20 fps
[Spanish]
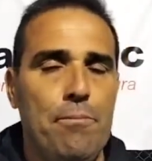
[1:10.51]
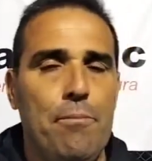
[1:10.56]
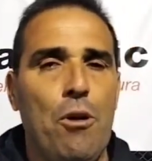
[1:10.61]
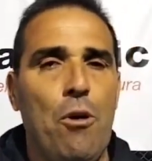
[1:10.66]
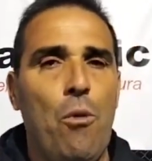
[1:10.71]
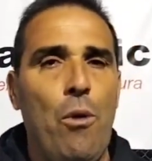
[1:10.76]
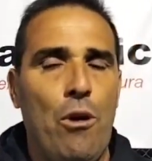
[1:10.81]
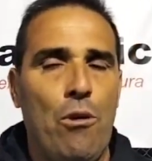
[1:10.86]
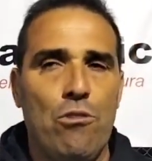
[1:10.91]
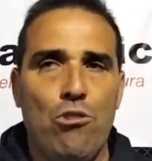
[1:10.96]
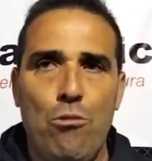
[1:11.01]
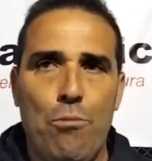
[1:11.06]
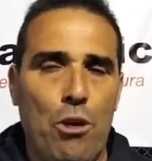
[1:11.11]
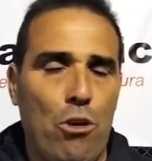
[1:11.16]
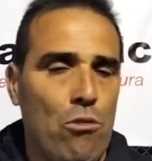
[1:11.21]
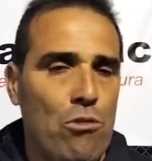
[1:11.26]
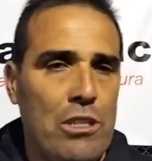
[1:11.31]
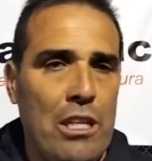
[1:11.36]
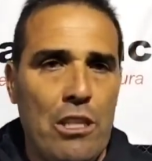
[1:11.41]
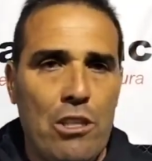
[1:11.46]
Pero, bueno,
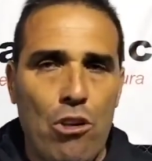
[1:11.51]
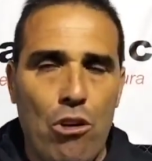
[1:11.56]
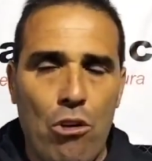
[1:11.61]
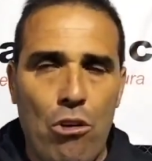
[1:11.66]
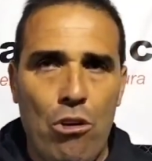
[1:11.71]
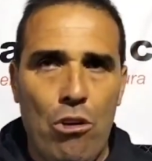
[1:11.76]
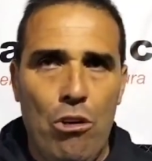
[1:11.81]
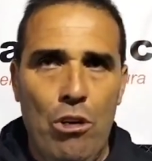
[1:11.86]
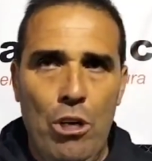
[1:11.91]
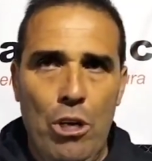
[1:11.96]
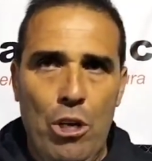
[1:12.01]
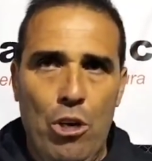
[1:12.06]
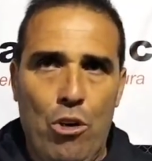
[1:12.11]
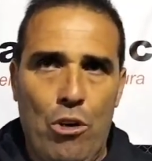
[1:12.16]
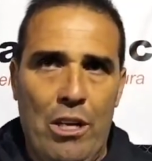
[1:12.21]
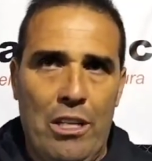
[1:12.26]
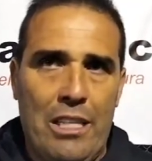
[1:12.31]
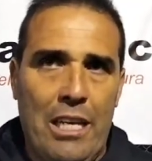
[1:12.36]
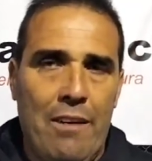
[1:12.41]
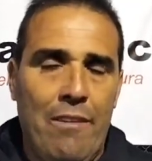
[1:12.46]
súper contento
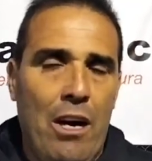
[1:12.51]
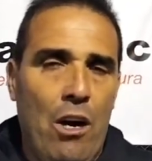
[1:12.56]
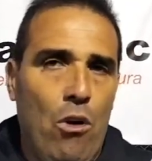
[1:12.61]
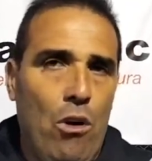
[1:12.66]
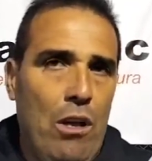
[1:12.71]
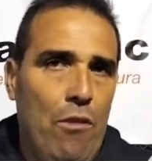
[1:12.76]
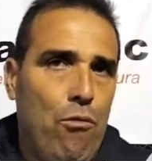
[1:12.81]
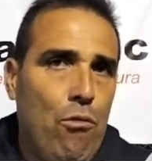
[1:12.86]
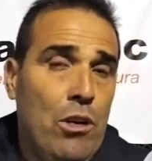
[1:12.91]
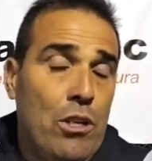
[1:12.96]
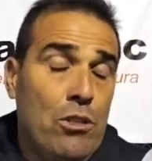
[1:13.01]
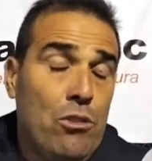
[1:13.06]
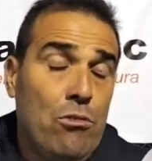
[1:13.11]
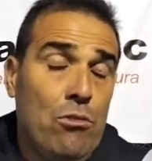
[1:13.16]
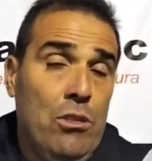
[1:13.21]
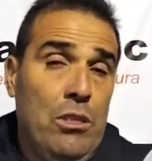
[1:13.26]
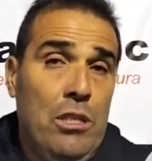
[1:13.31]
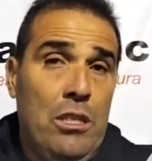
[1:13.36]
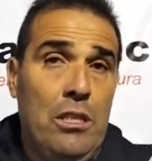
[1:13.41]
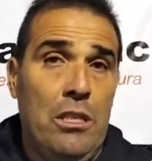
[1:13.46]
con, el trabajo, el
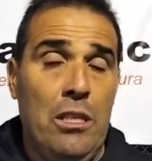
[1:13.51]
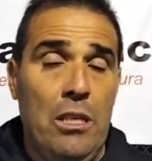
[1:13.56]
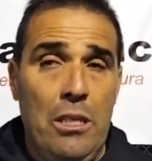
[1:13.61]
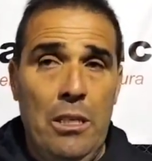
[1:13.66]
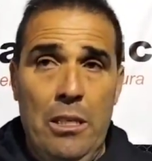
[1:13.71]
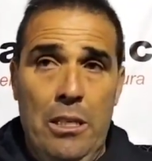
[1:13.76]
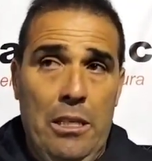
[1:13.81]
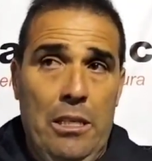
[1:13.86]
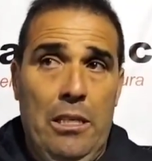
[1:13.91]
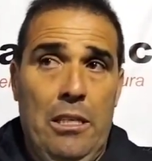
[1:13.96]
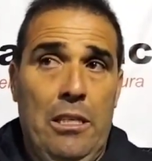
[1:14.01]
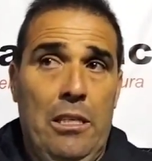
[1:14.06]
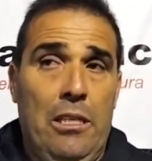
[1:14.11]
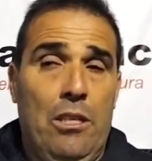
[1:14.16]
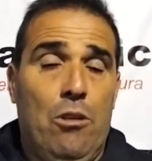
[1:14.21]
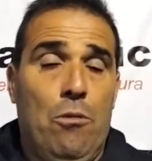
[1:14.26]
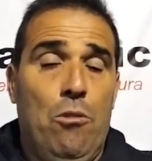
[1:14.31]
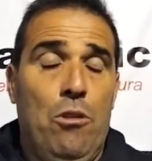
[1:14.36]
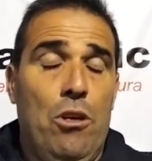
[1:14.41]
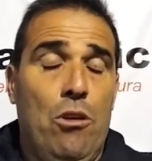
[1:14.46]
esfuerzo y,
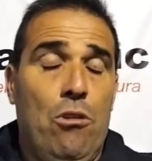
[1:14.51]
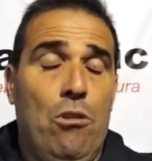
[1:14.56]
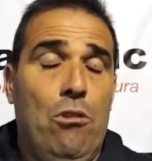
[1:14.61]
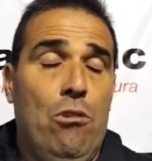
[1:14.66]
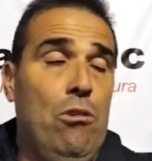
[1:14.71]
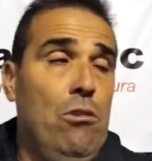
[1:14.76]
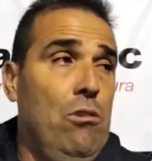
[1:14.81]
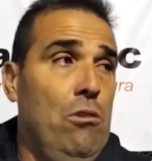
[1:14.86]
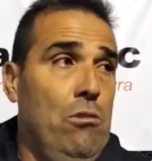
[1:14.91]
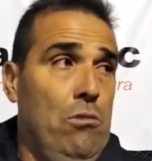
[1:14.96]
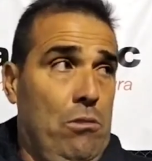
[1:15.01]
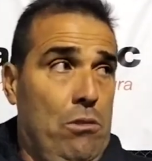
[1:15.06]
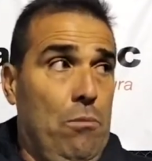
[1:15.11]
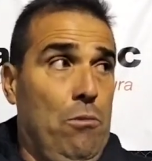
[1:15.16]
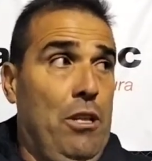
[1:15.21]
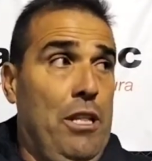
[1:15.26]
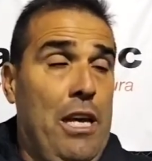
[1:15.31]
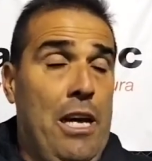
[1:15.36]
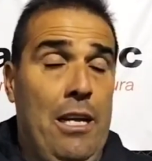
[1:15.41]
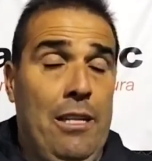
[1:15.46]
como digo,
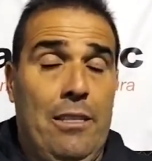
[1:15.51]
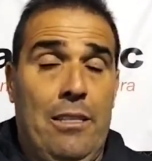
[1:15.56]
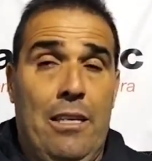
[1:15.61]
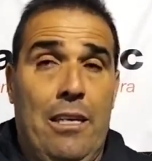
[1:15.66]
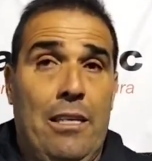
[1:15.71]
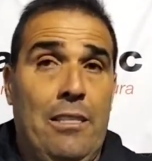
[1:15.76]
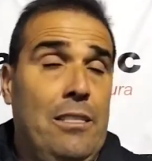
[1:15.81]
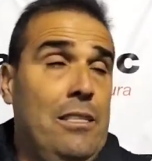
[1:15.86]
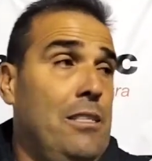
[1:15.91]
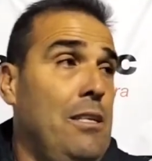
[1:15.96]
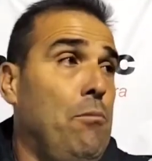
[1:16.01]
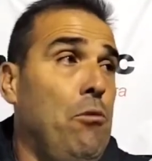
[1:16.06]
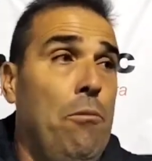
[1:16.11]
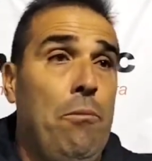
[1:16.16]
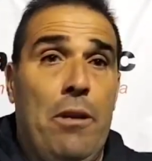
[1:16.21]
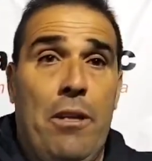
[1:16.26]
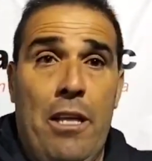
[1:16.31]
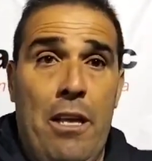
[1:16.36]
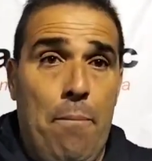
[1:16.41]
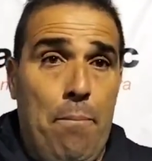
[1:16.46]
como le dije antes, aquí sí se
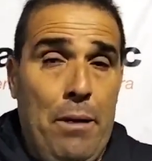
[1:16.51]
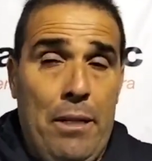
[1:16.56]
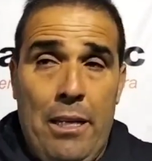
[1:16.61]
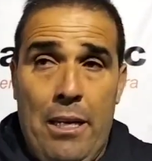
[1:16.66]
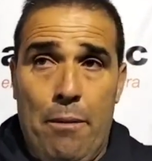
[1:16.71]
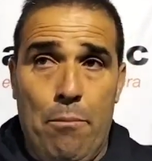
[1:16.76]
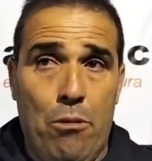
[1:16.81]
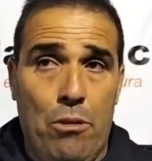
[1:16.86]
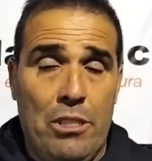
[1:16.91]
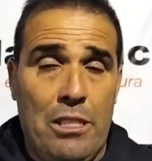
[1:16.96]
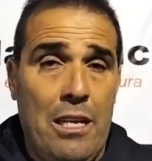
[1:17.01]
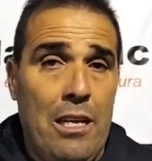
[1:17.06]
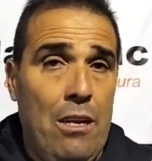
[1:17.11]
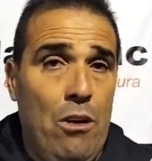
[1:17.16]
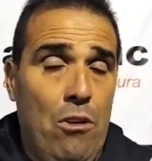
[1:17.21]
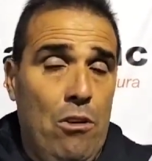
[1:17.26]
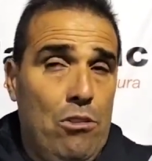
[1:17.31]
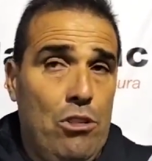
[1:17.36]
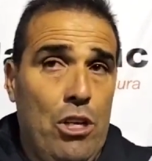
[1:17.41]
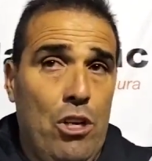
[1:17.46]
puede perder y empatar, porque
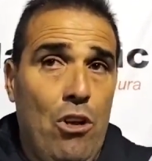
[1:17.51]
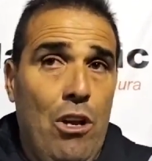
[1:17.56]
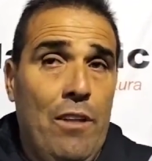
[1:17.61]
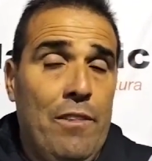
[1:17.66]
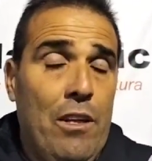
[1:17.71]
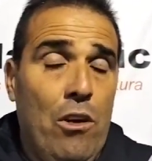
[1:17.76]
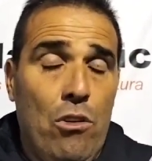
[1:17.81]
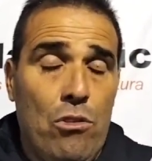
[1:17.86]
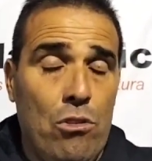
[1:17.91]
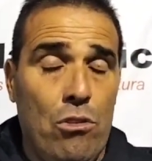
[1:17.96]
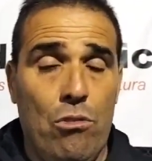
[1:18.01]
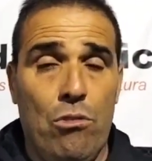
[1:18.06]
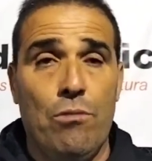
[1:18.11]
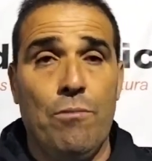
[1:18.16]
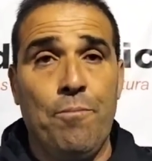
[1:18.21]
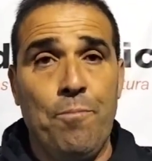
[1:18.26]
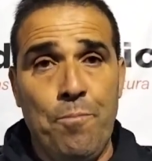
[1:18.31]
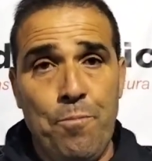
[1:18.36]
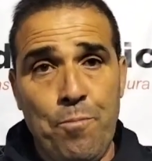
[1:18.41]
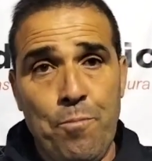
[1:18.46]
los chiquillos lo han dado todo.
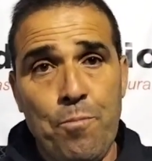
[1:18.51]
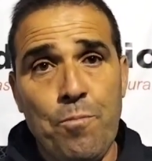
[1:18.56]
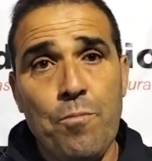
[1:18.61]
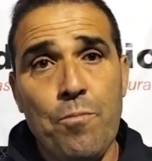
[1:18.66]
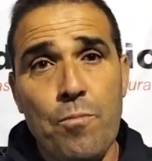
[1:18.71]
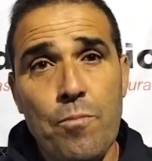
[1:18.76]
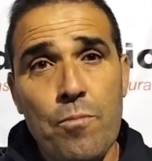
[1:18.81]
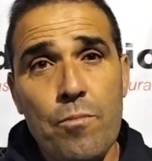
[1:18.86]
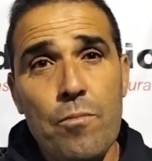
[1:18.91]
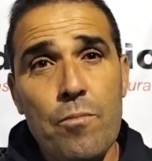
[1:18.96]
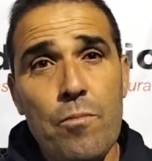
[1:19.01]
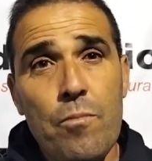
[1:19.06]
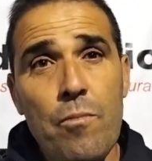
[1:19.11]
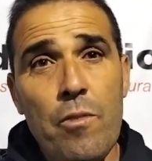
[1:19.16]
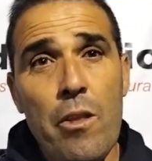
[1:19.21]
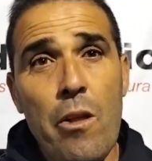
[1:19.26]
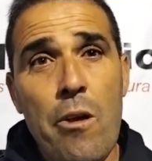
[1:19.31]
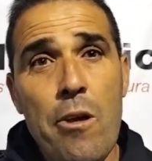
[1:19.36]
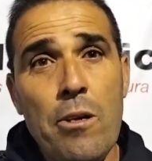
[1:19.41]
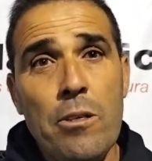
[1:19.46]
¿Qué le ha faltado
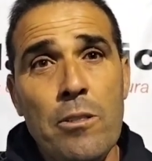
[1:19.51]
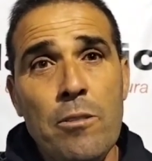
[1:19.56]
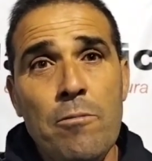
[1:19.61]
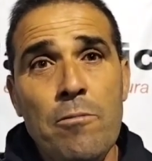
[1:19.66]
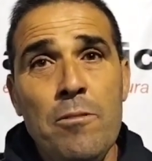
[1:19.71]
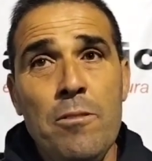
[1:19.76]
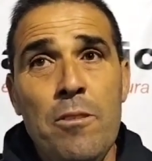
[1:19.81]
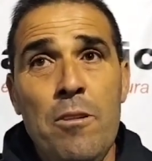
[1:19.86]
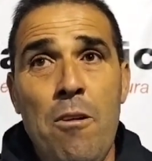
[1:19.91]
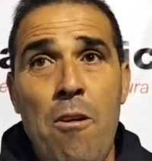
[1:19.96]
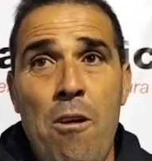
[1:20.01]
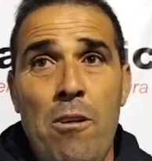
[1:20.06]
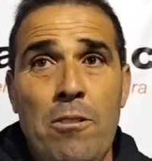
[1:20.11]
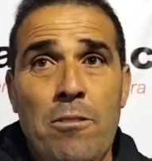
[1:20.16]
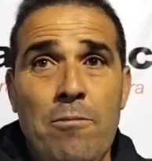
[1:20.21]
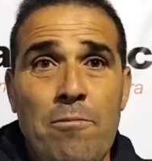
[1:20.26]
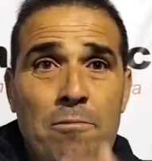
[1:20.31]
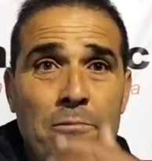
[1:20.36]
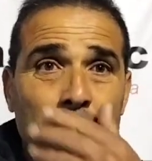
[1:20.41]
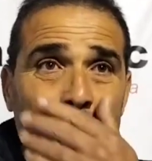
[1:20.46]
de la Lucas para no
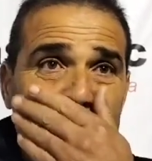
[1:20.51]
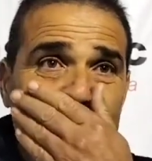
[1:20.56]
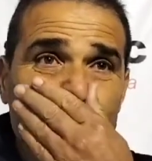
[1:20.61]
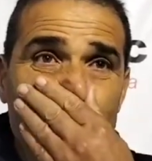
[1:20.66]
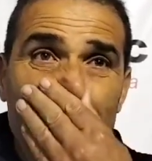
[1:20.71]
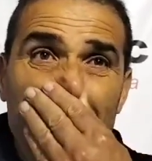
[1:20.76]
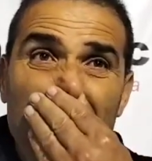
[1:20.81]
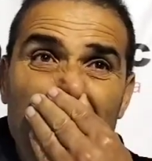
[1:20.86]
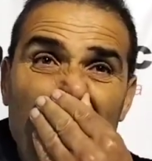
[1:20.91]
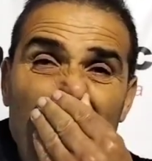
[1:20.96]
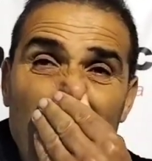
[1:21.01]
ganar el partido?